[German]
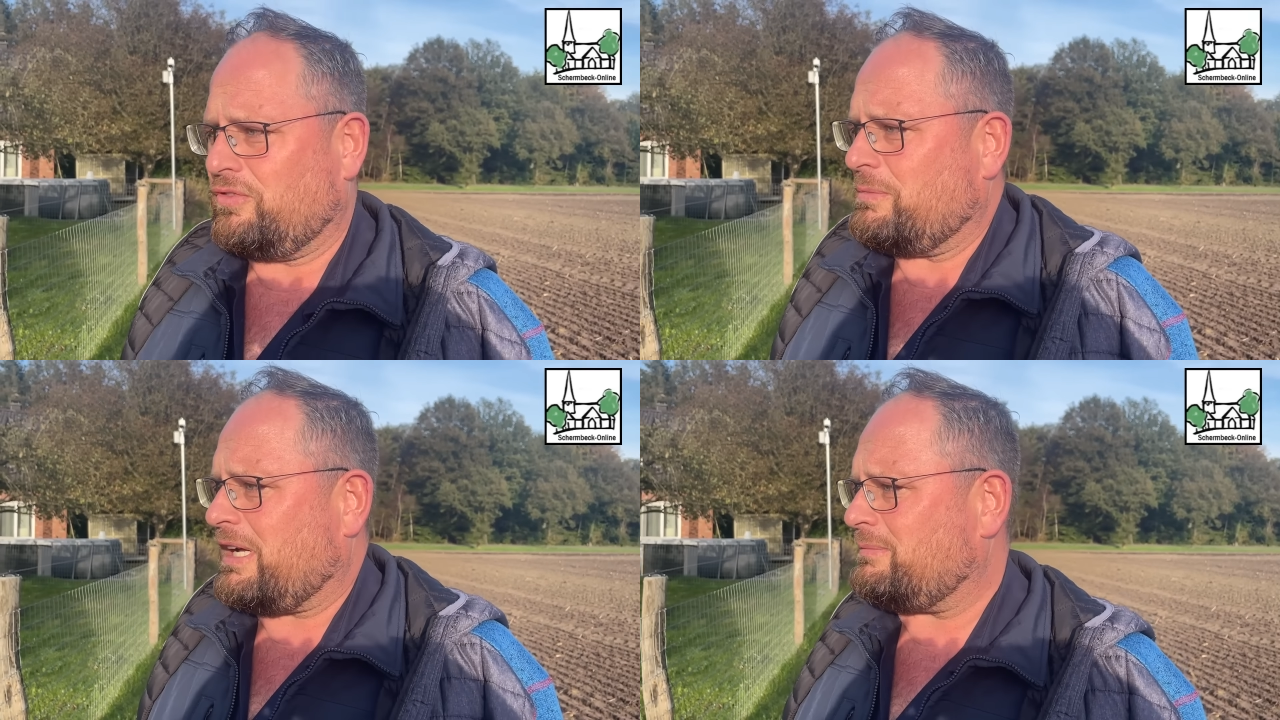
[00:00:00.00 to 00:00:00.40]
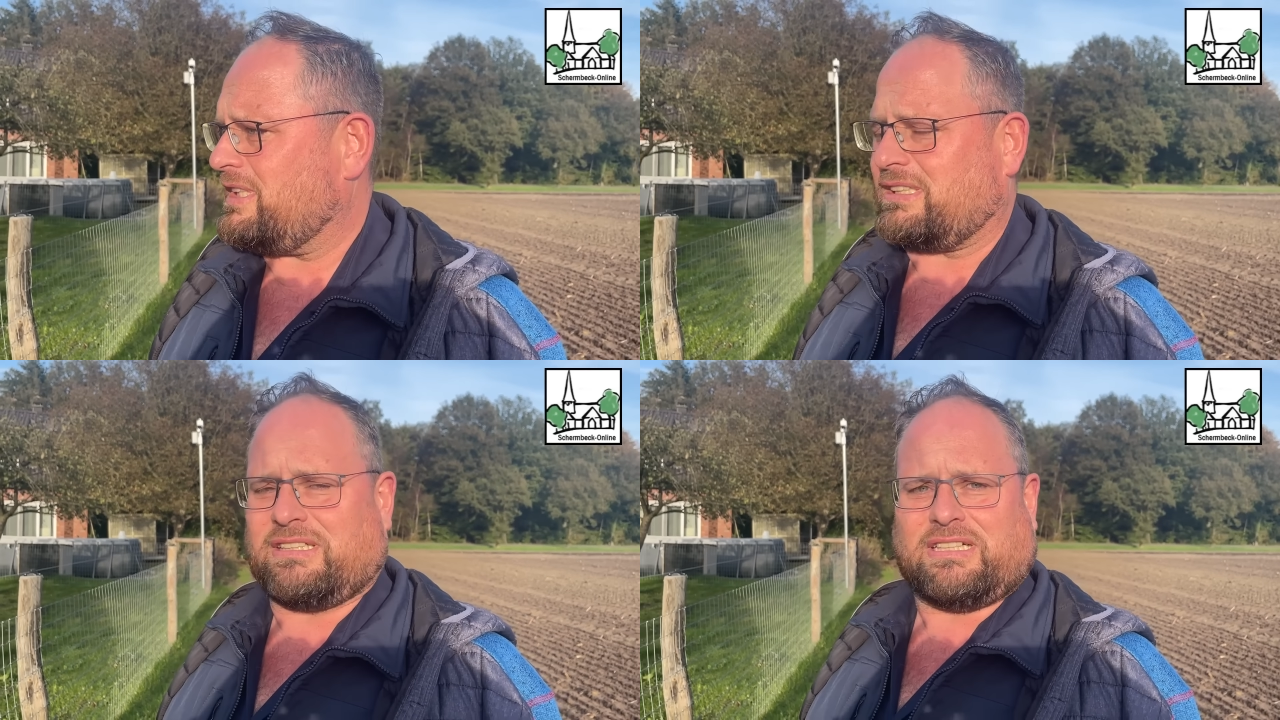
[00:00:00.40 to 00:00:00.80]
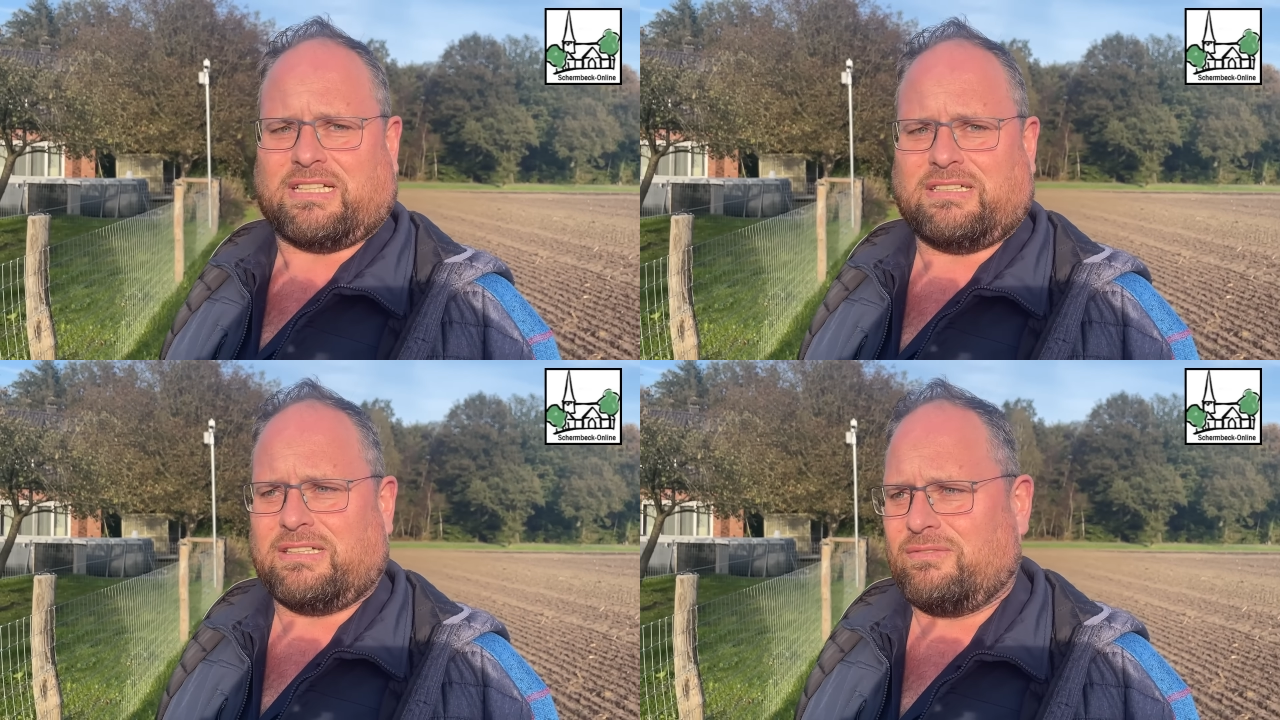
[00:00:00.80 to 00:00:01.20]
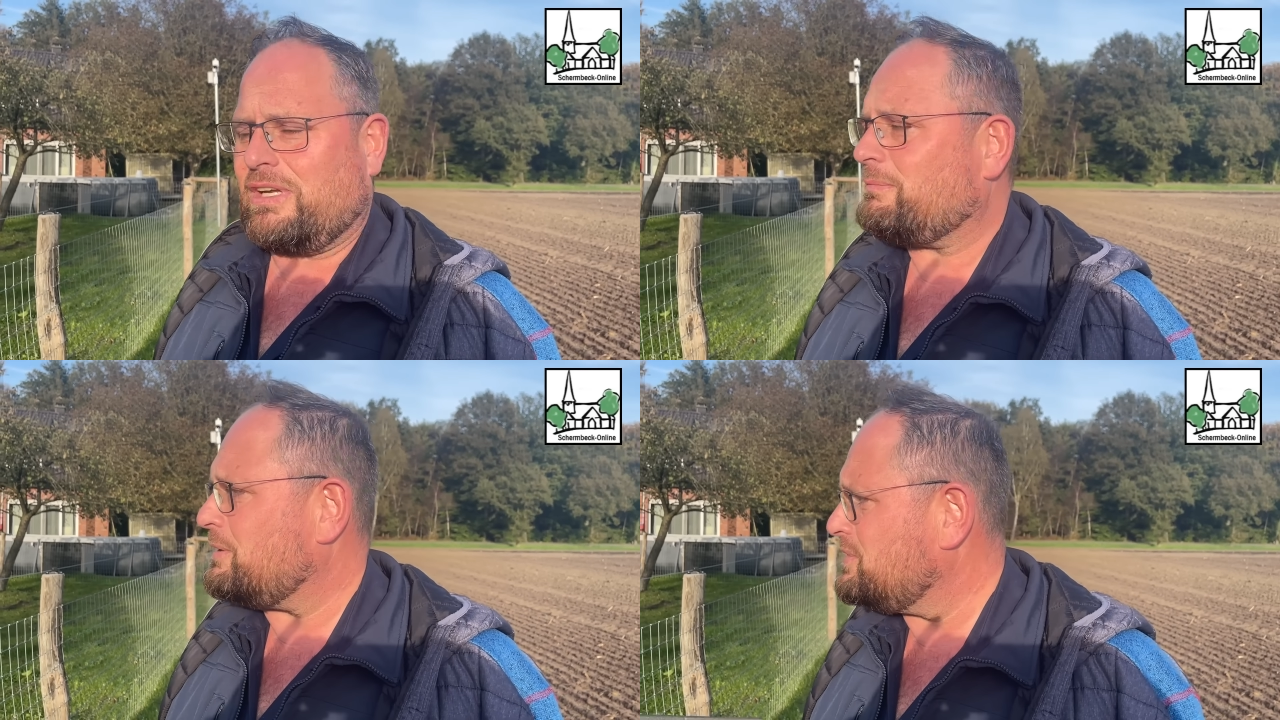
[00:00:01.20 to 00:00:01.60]
Wofür macht man das denn dann?
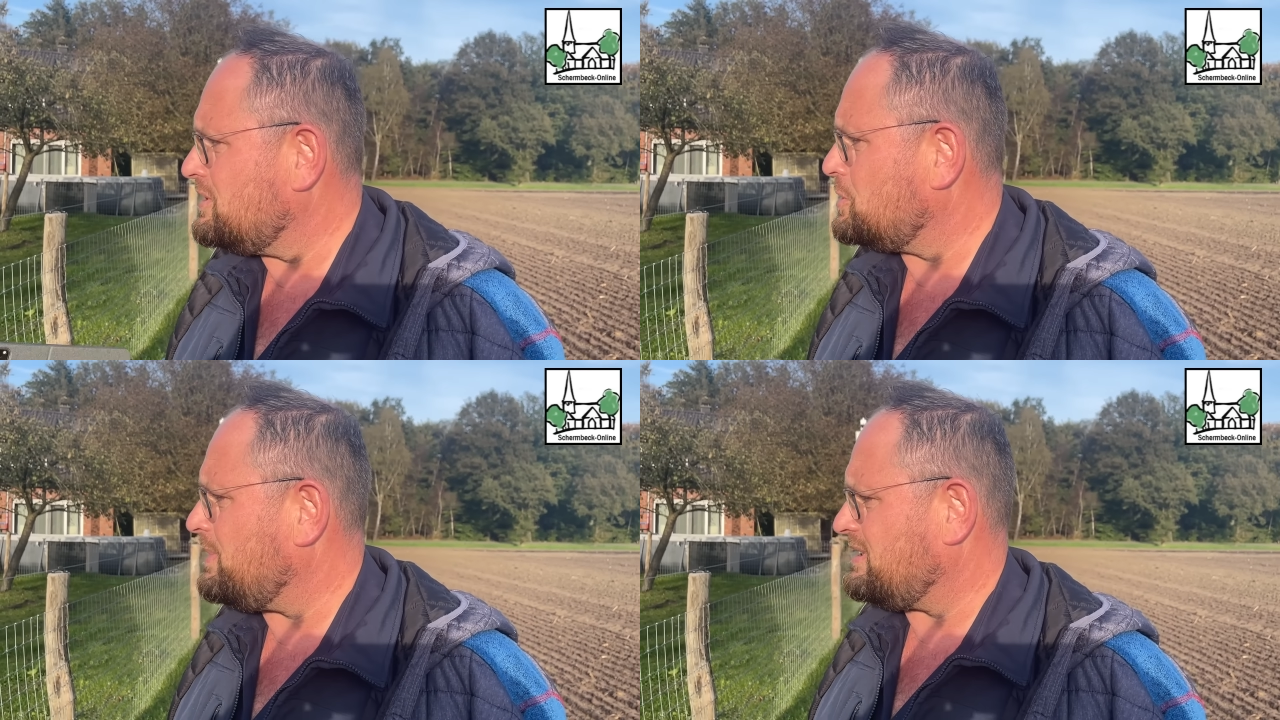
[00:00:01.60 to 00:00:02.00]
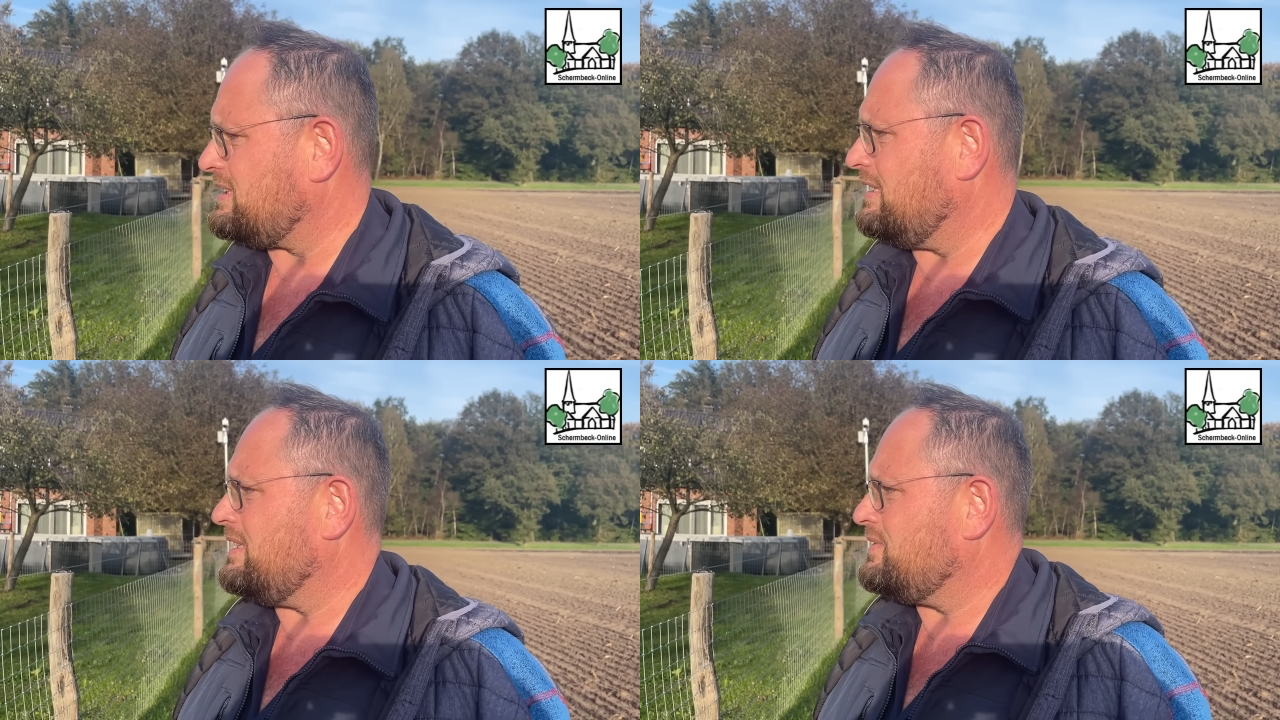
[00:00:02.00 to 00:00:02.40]
Wir haben da ein bisschen Spaß dran,